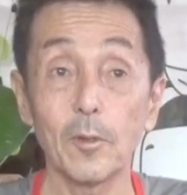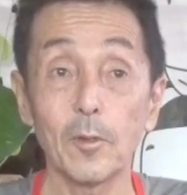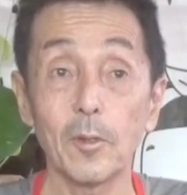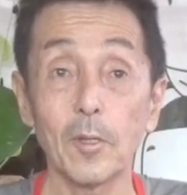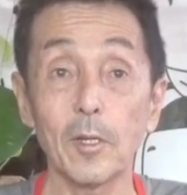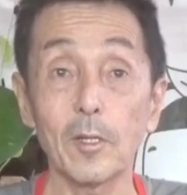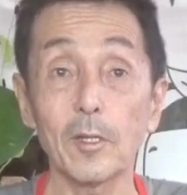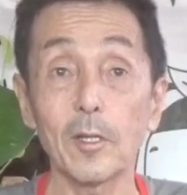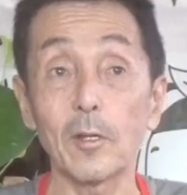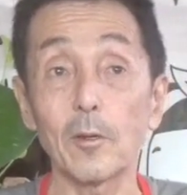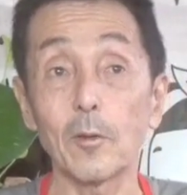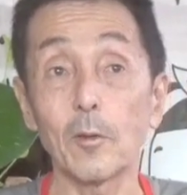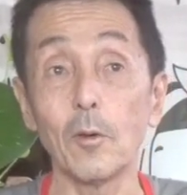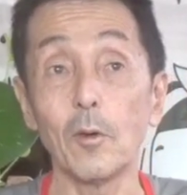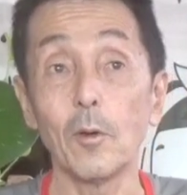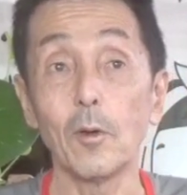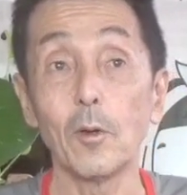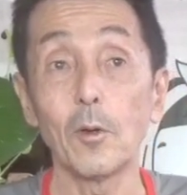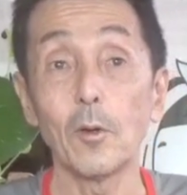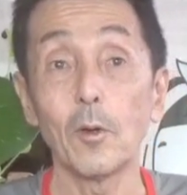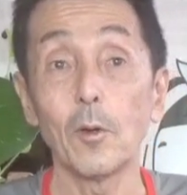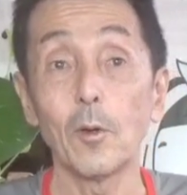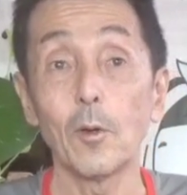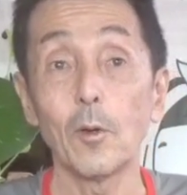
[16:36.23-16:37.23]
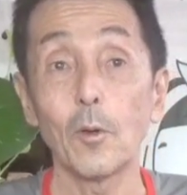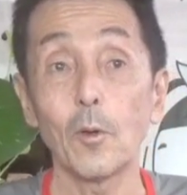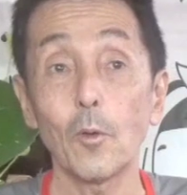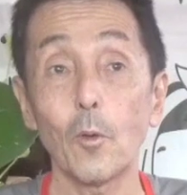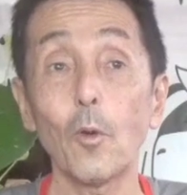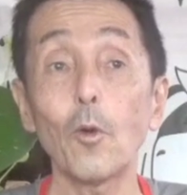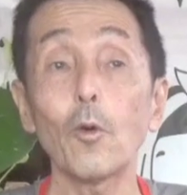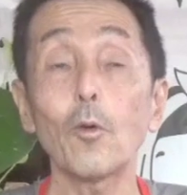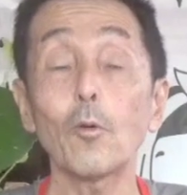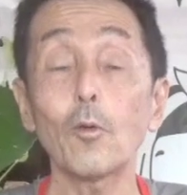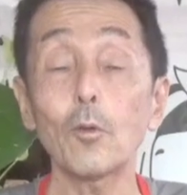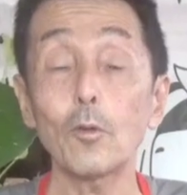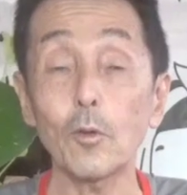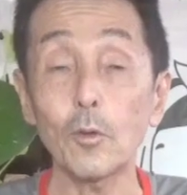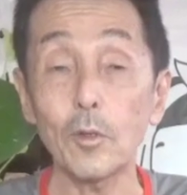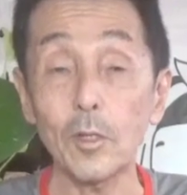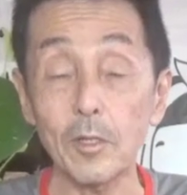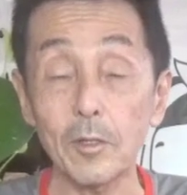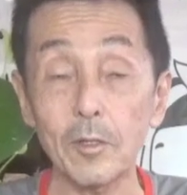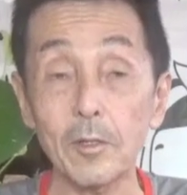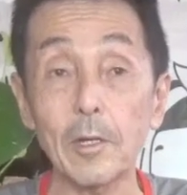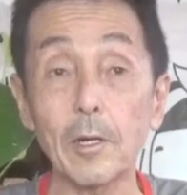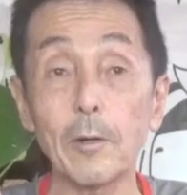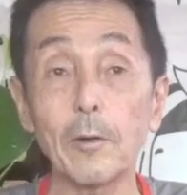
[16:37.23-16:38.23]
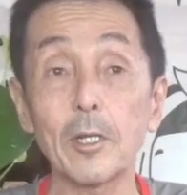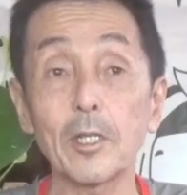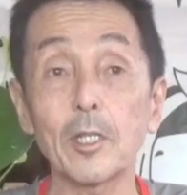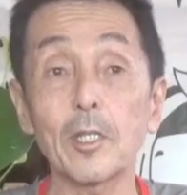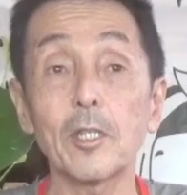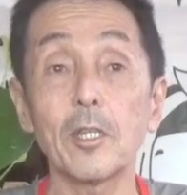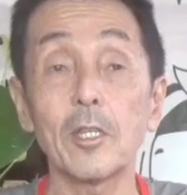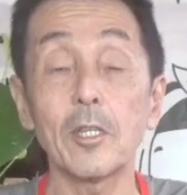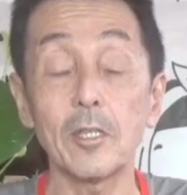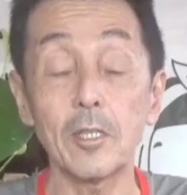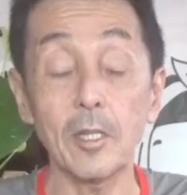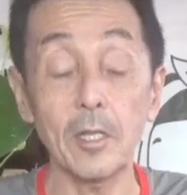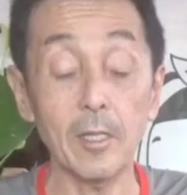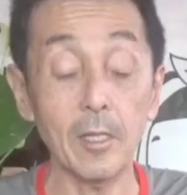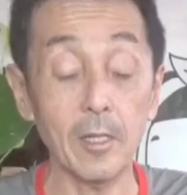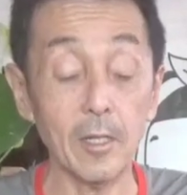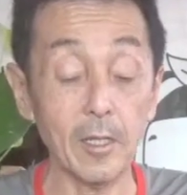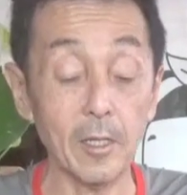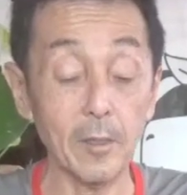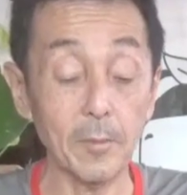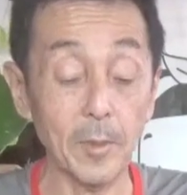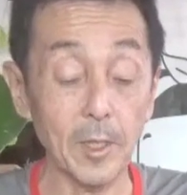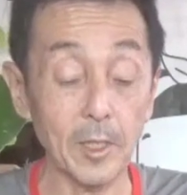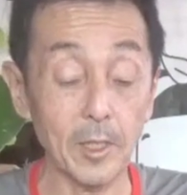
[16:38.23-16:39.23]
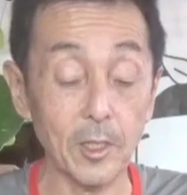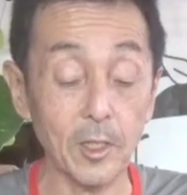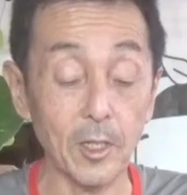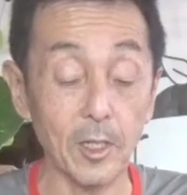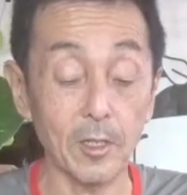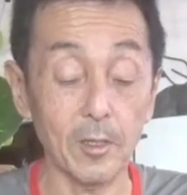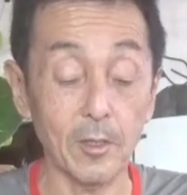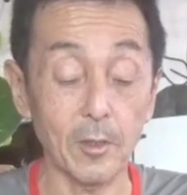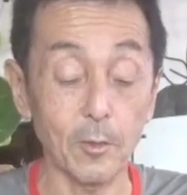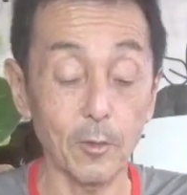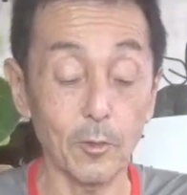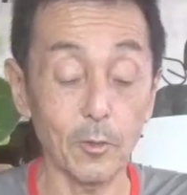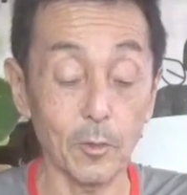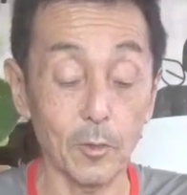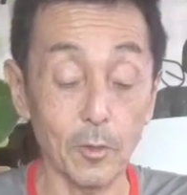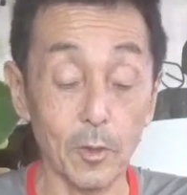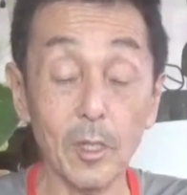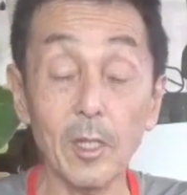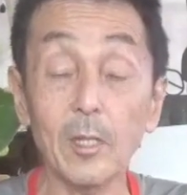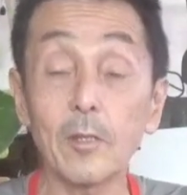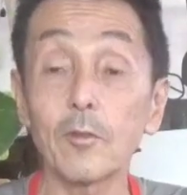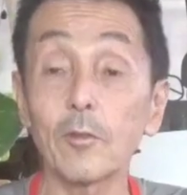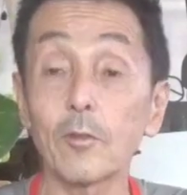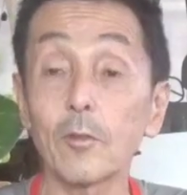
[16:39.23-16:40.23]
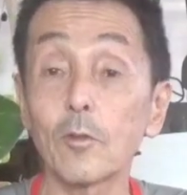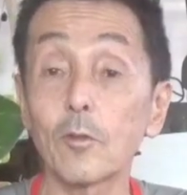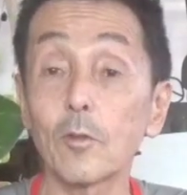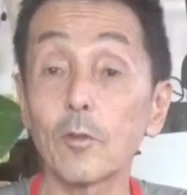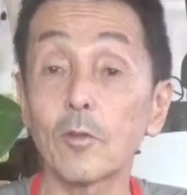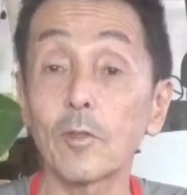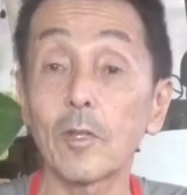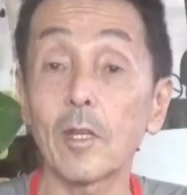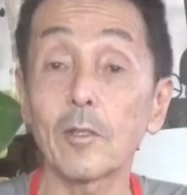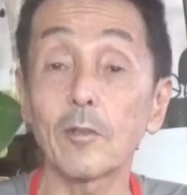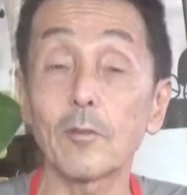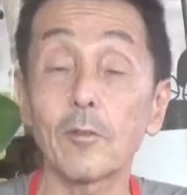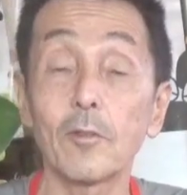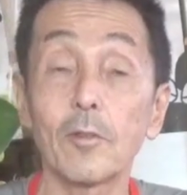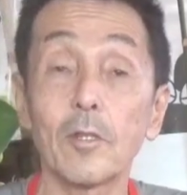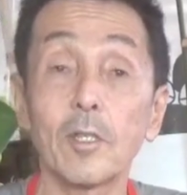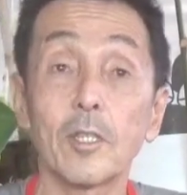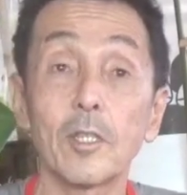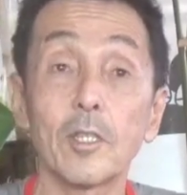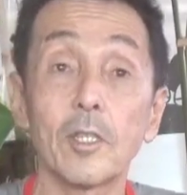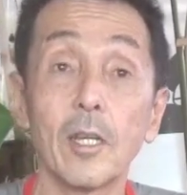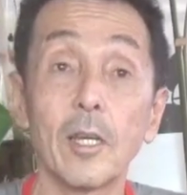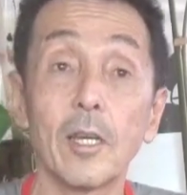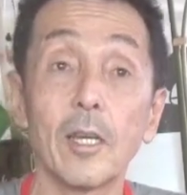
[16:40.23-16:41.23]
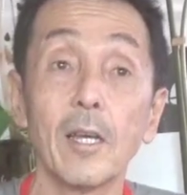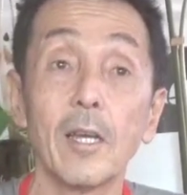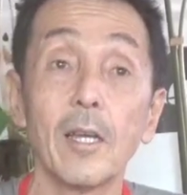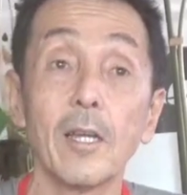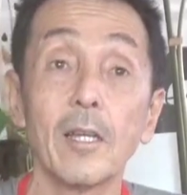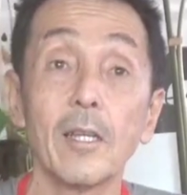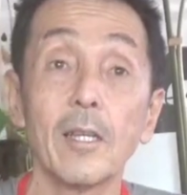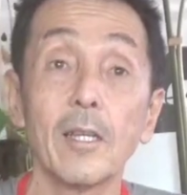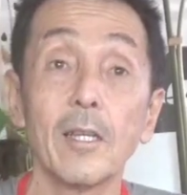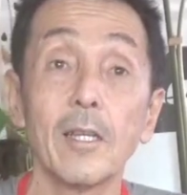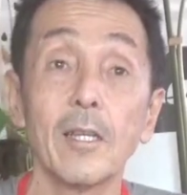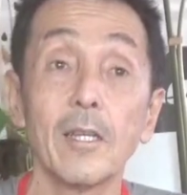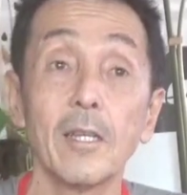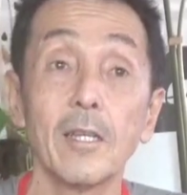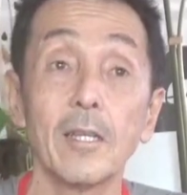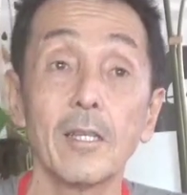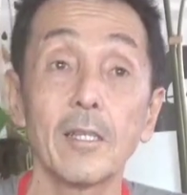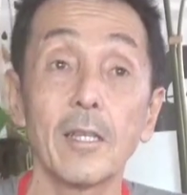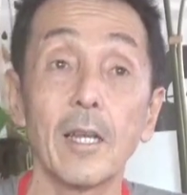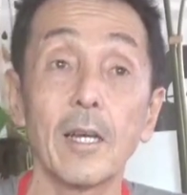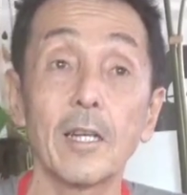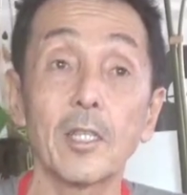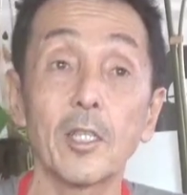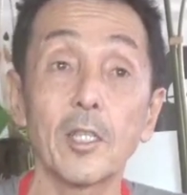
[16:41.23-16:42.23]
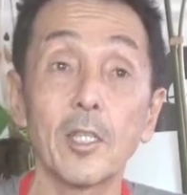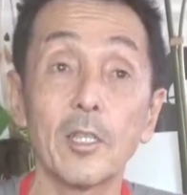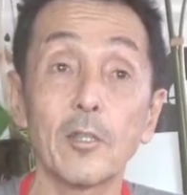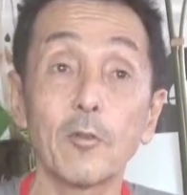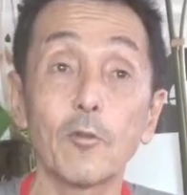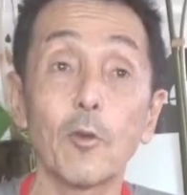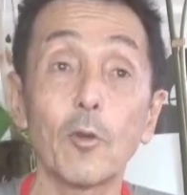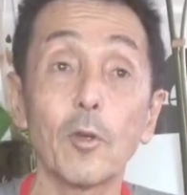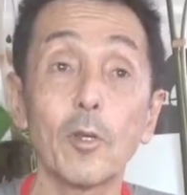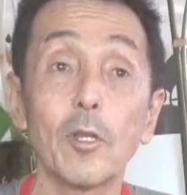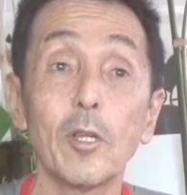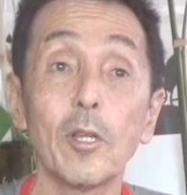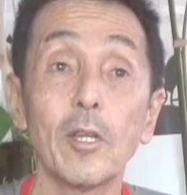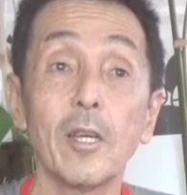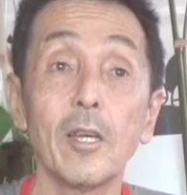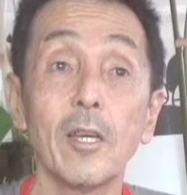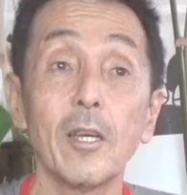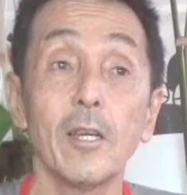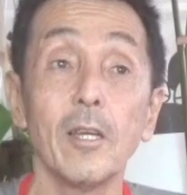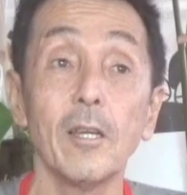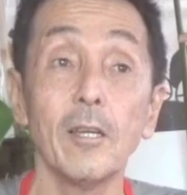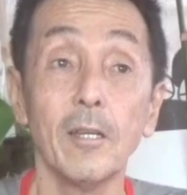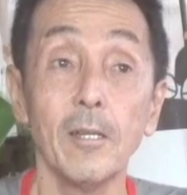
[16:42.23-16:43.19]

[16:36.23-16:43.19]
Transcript: なんだろう、こういうことに使わせていただきましたっていうのをねずっと撮影して出して、それで